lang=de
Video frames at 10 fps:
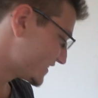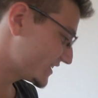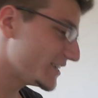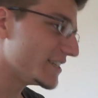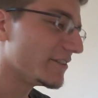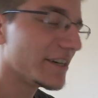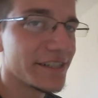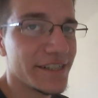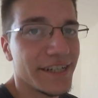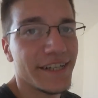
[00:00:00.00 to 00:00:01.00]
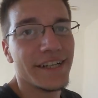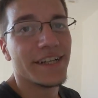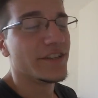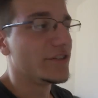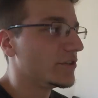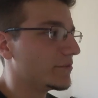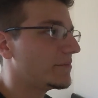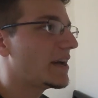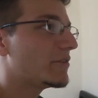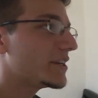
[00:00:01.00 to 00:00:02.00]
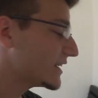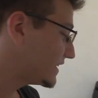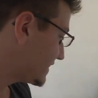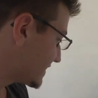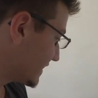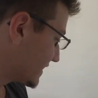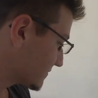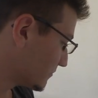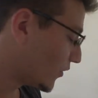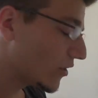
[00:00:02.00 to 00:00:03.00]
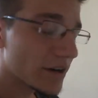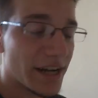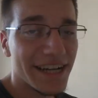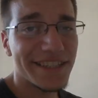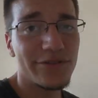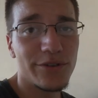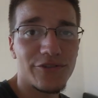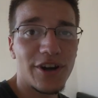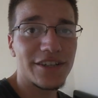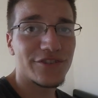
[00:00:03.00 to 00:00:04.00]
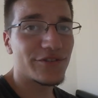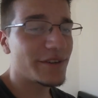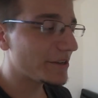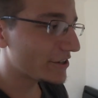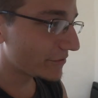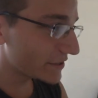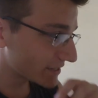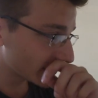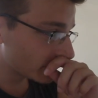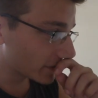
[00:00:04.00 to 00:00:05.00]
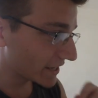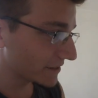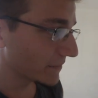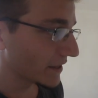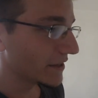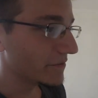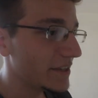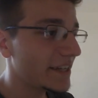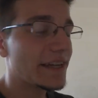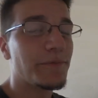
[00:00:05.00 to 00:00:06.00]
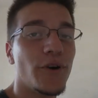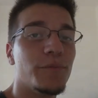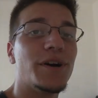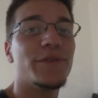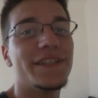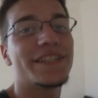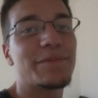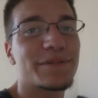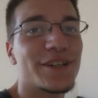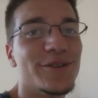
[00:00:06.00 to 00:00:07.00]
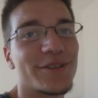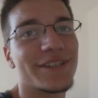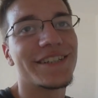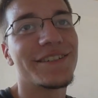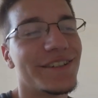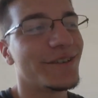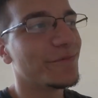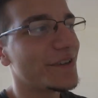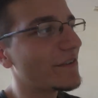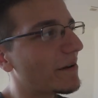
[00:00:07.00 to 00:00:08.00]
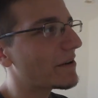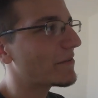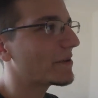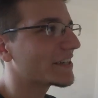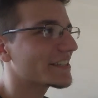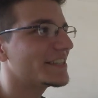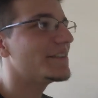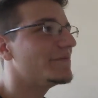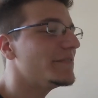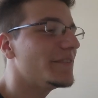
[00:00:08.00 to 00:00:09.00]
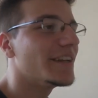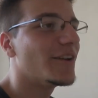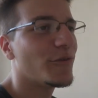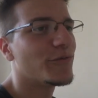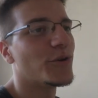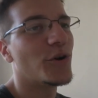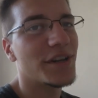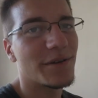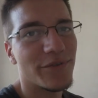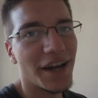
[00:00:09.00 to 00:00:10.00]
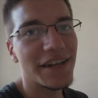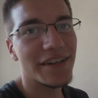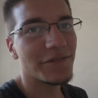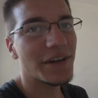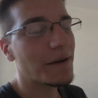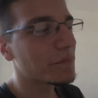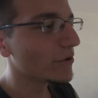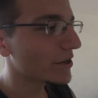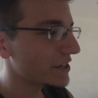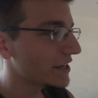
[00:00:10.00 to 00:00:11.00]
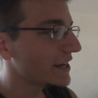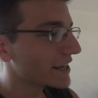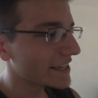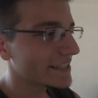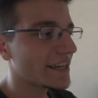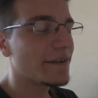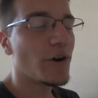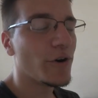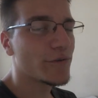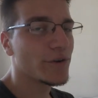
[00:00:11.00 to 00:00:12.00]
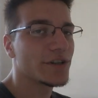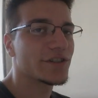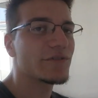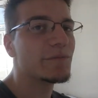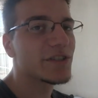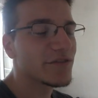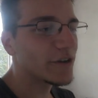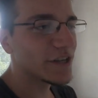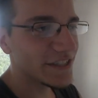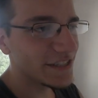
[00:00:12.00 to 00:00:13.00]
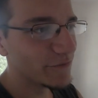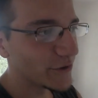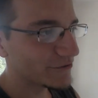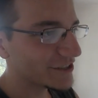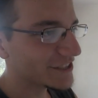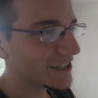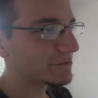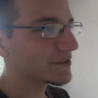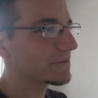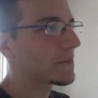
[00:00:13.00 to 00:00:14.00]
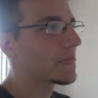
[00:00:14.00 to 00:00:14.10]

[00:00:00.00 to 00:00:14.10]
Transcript: geil, wa? So, mehr wollte ich eigentlich nicht sagen. Morgen 18 Uhr Drunken Stream. Ich hoffe, ihr seid dabei. ich habe vorhin mal auf die Subs geguckt, ne? Um, ich war einfach mal interessiert, wie viele laufen wohl heute am freien Tag wieder ab. Guck ich. Gestern haben wir aufgehört, Stream mit 257 Subs.